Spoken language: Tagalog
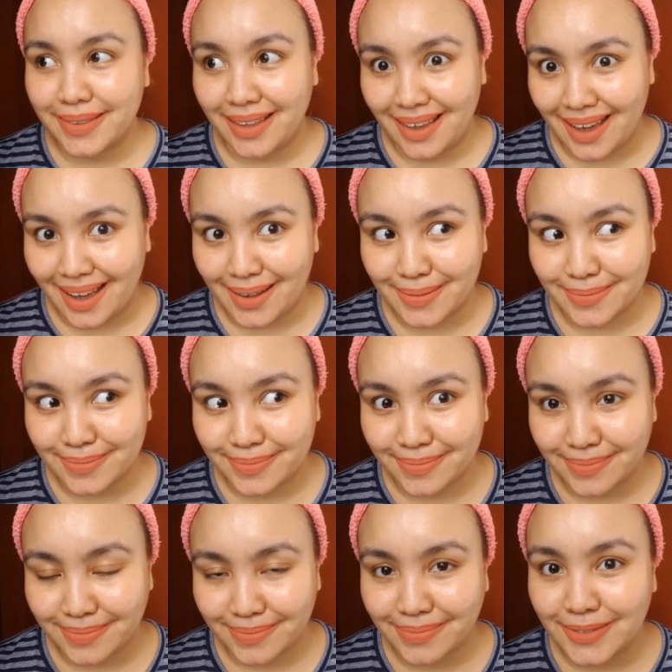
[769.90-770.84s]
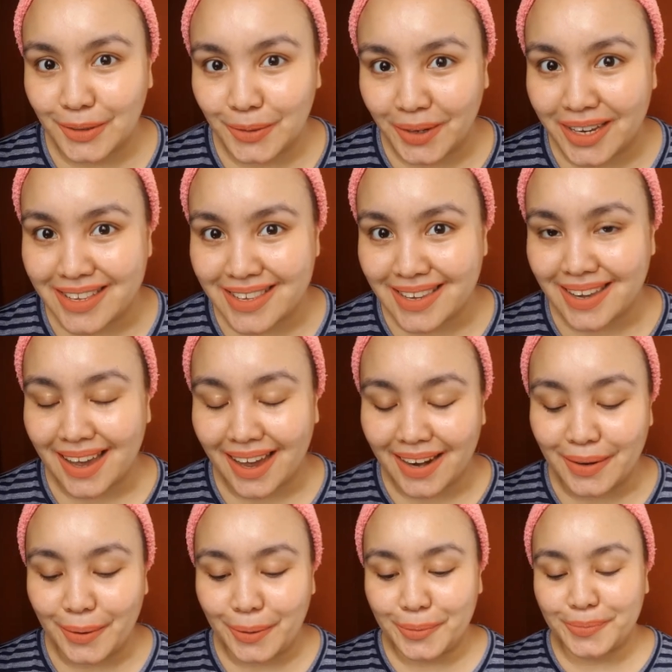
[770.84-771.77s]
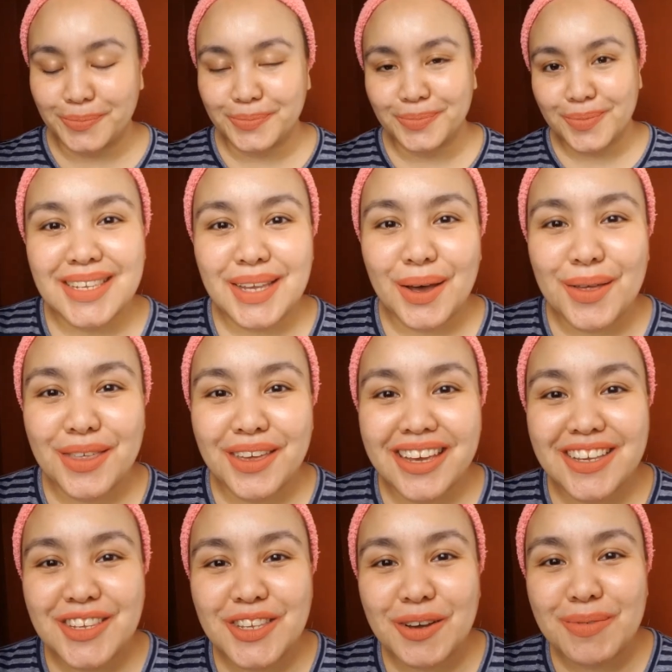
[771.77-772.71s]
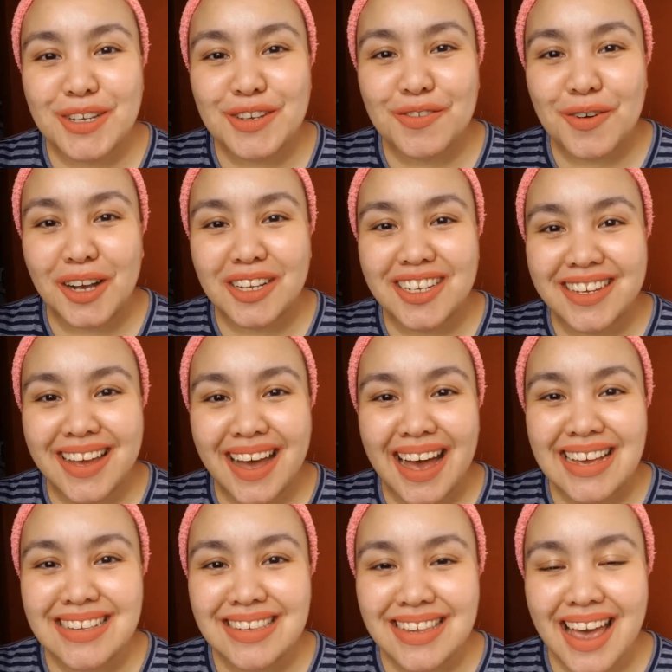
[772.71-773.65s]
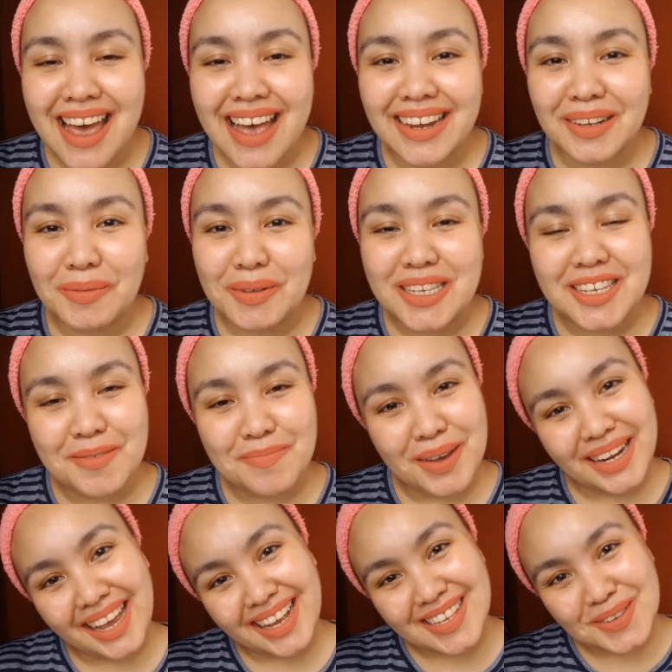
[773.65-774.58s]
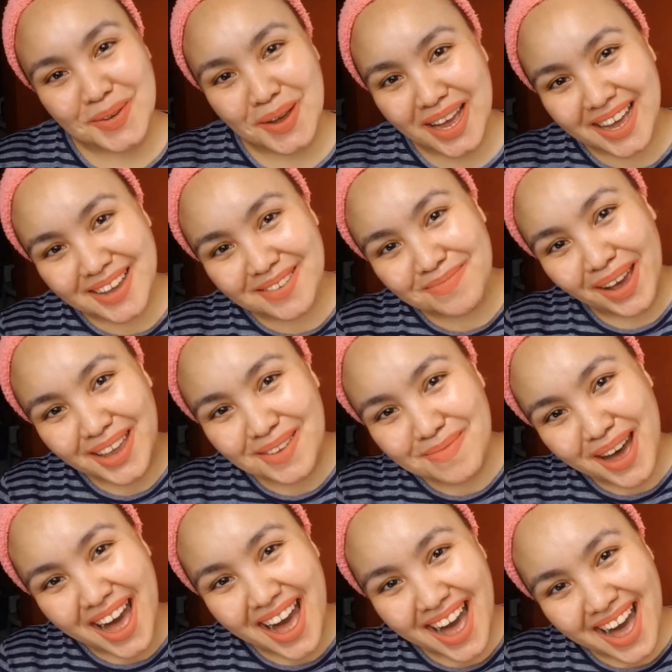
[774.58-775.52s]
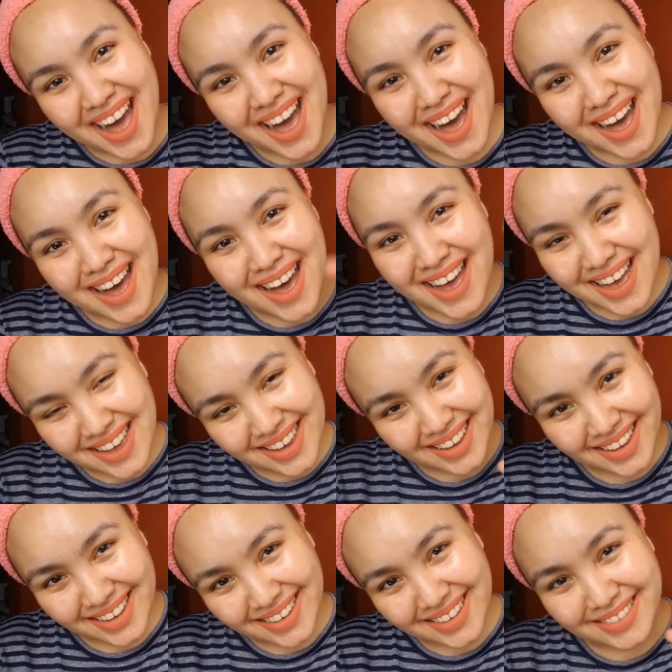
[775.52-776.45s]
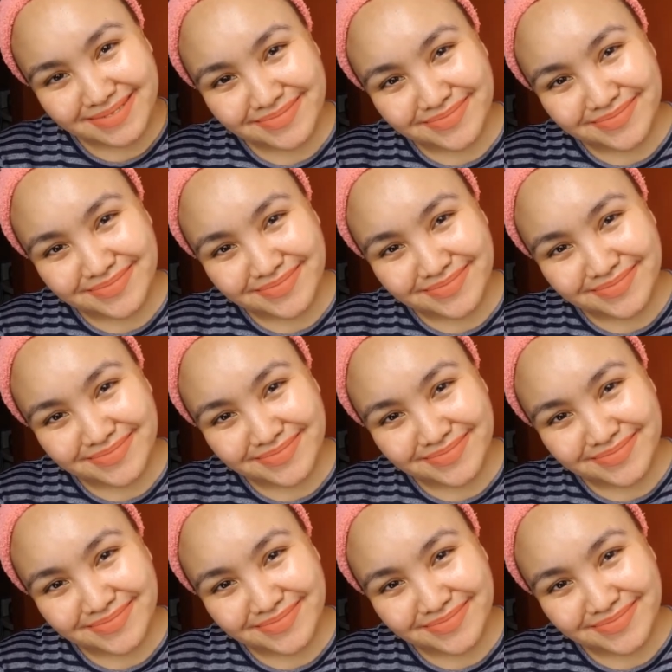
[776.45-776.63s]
Yeah. Crazy. I know. So, thank you so much for watching guys and we'll see you in my next one. Bye-bye!